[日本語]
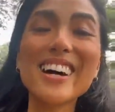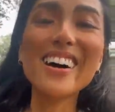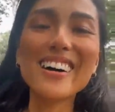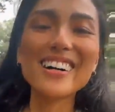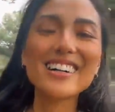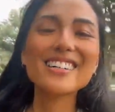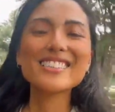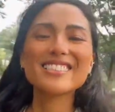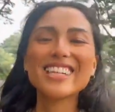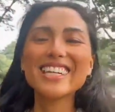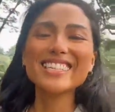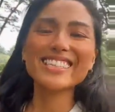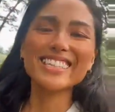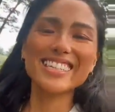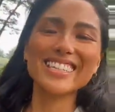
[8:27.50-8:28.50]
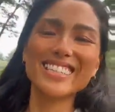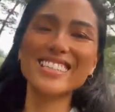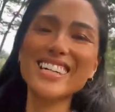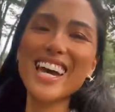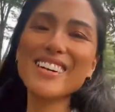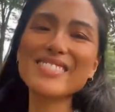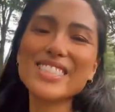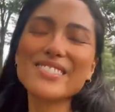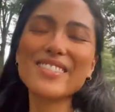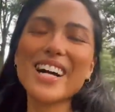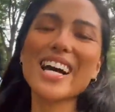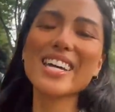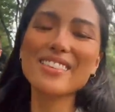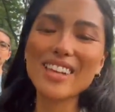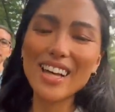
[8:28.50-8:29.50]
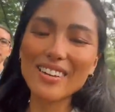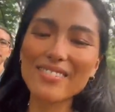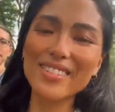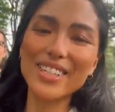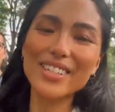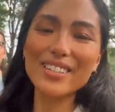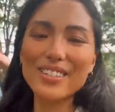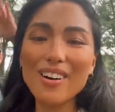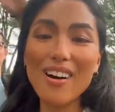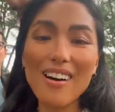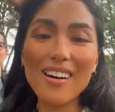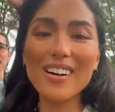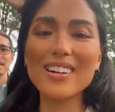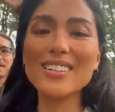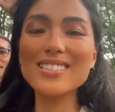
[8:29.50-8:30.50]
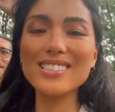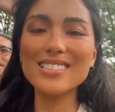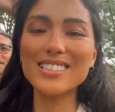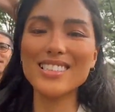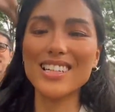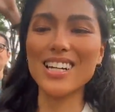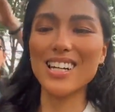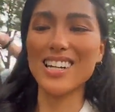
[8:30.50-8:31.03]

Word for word: So, thank you everyone. I love you all.